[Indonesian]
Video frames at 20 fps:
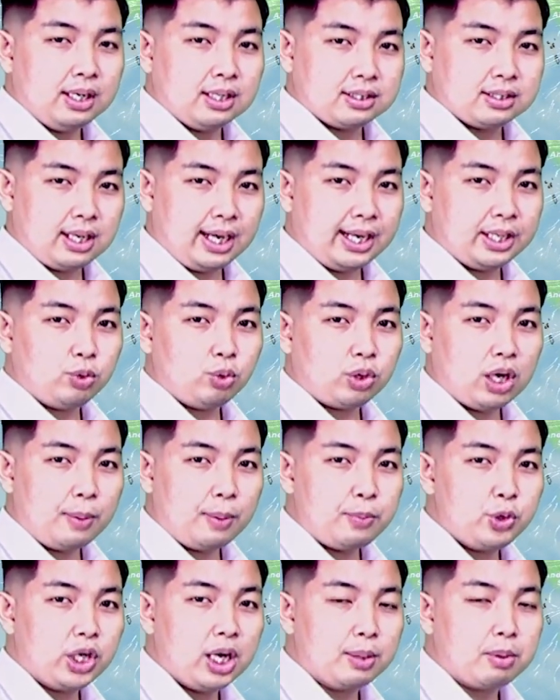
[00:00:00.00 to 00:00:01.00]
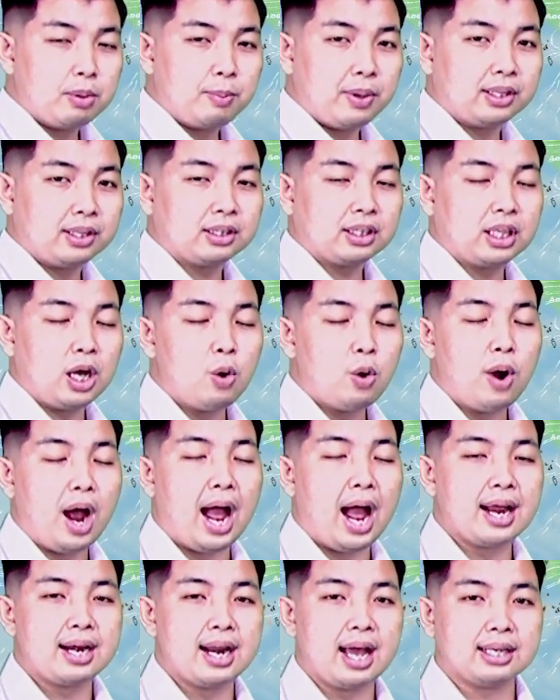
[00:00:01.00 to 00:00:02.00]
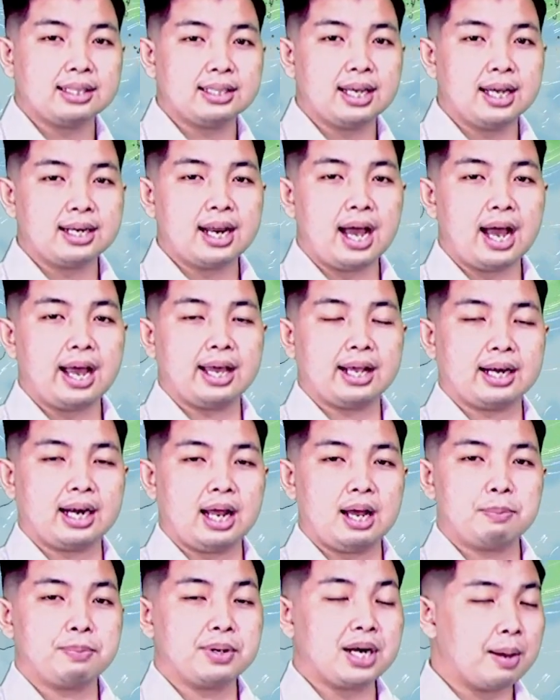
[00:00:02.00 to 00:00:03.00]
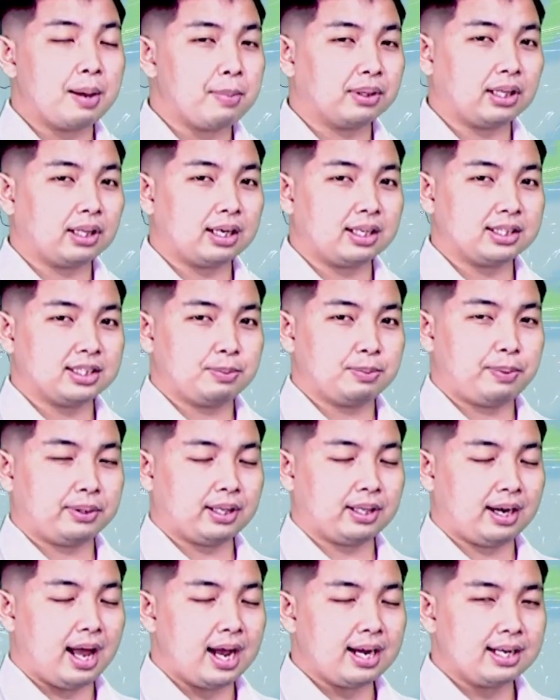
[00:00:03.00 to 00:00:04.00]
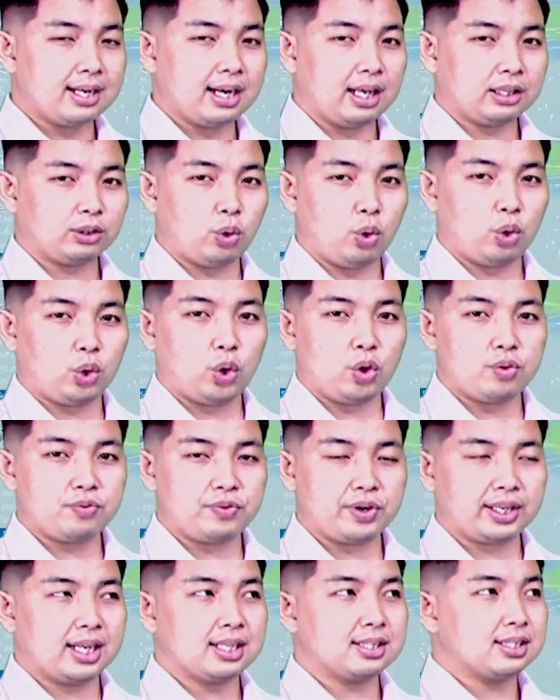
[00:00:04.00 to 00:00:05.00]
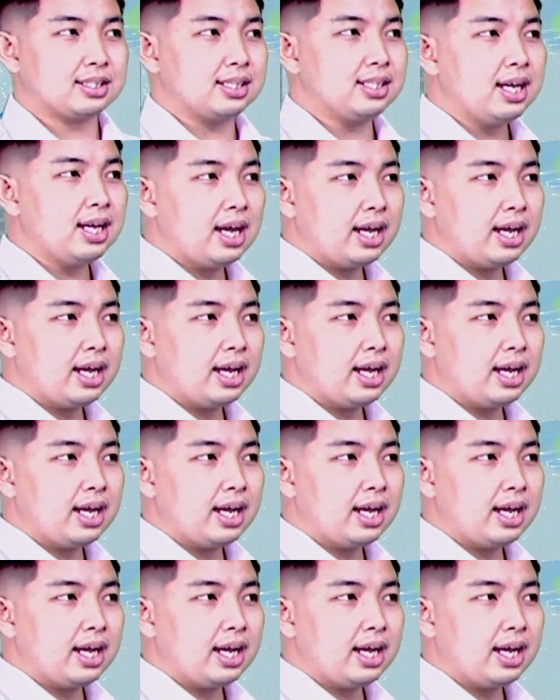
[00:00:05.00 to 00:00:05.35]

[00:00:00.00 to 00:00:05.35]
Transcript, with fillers: Selain itu kami juga memantau adanya daerah perlambatan kecepatan angin atau konvergensi